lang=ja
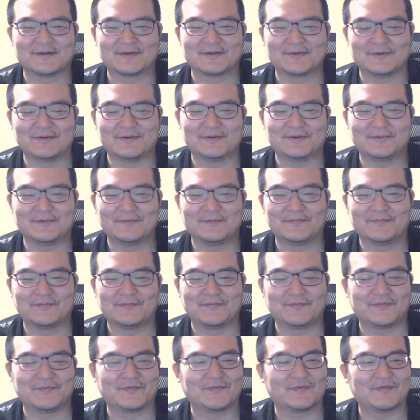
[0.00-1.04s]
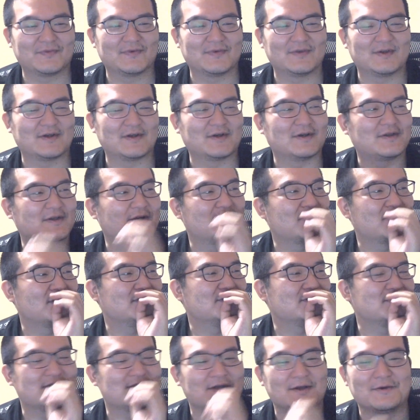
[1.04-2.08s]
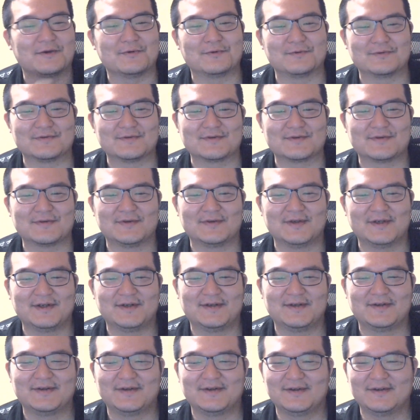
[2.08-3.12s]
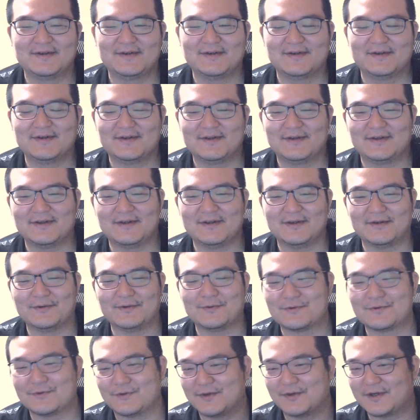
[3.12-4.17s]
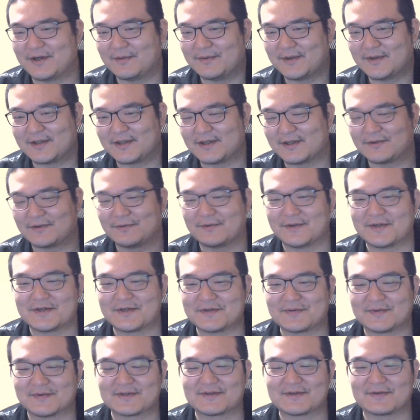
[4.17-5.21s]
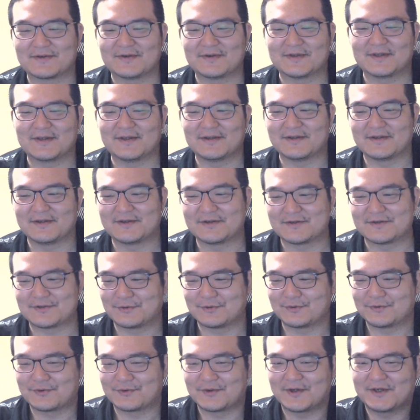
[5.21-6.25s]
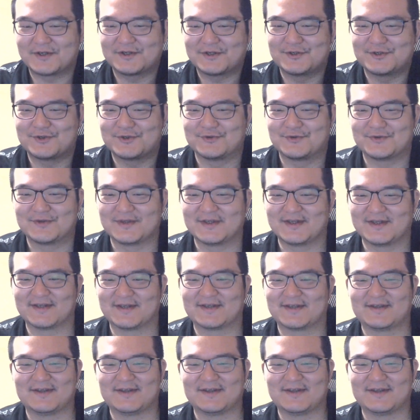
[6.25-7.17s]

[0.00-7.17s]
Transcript: う、なんか誰かに伝えおるんですよね。で、奥のエレベーターでお願いしますとか言って、で、消毒液シュッてやっ